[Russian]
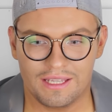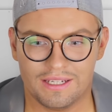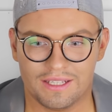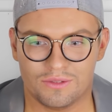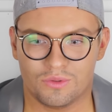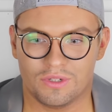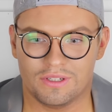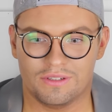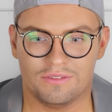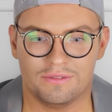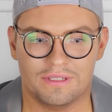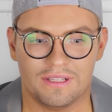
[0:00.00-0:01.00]
и
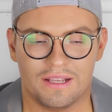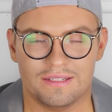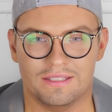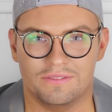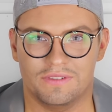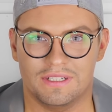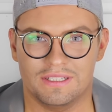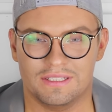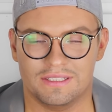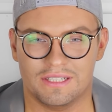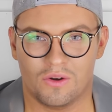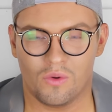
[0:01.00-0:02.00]
которые классно
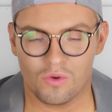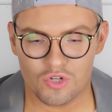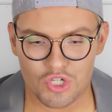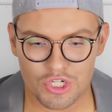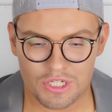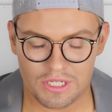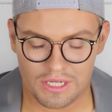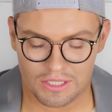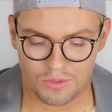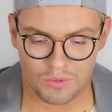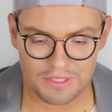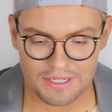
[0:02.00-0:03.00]
выглядят на коже, и
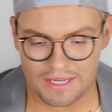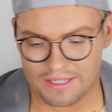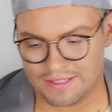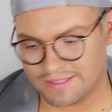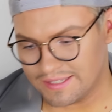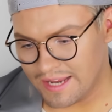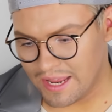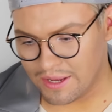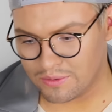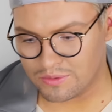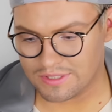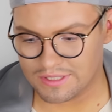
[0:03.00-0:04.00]
которые не
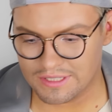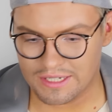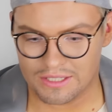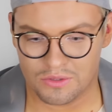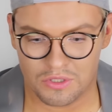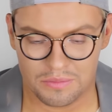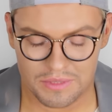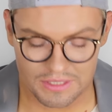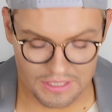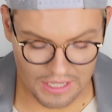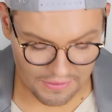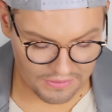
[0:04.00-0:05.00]
окисляются, и которые мне
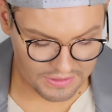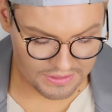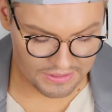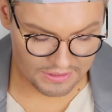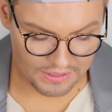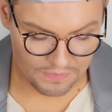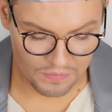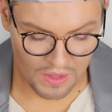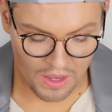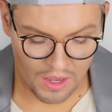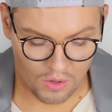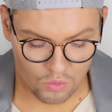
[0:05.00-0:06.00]
нравятся.
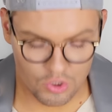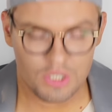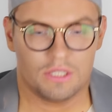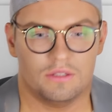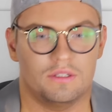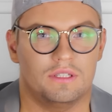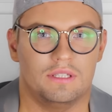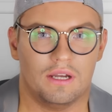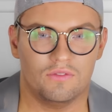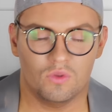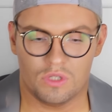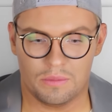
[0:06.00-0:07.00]
Уже
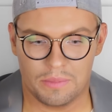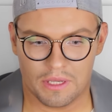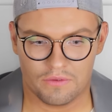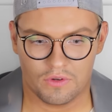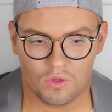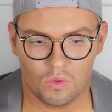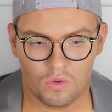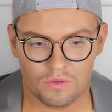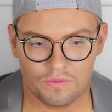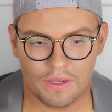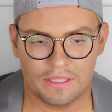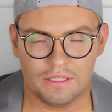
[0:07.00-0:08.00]
давно, не первый
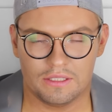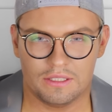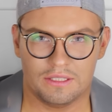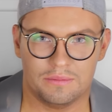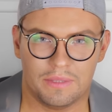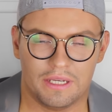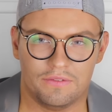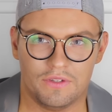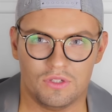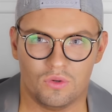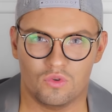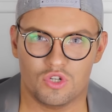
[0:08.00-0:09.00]
год, в каких-то из моих
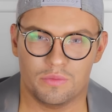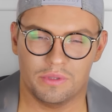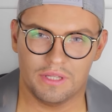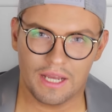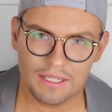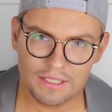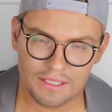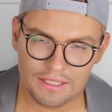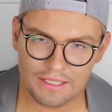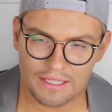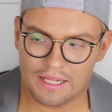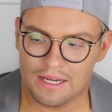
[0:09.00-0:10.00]
видео уже была эта
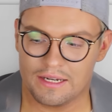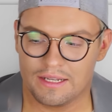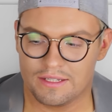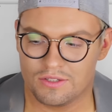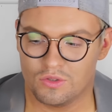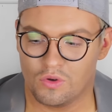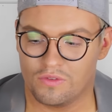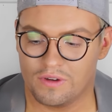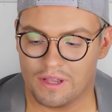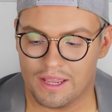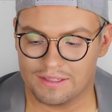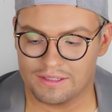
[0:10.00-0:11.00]
тональная
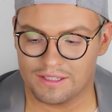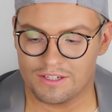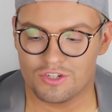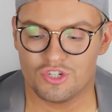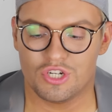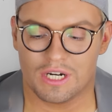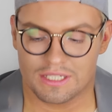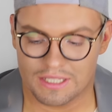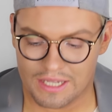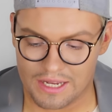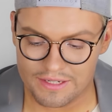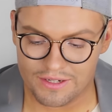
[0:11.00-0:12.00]
основа. Это
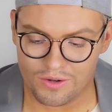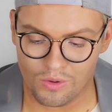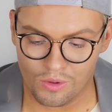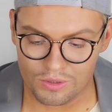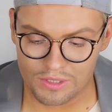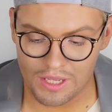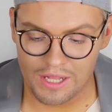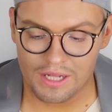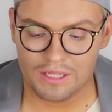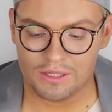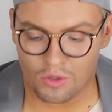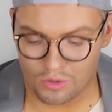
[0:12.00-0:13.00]
Giordani Gold
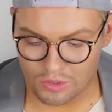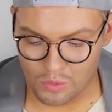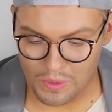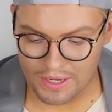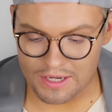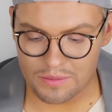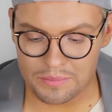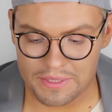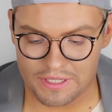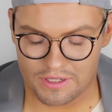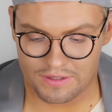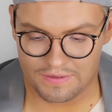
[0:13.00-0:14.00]
Long Wear
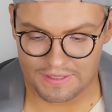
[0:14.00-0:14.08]
Mineral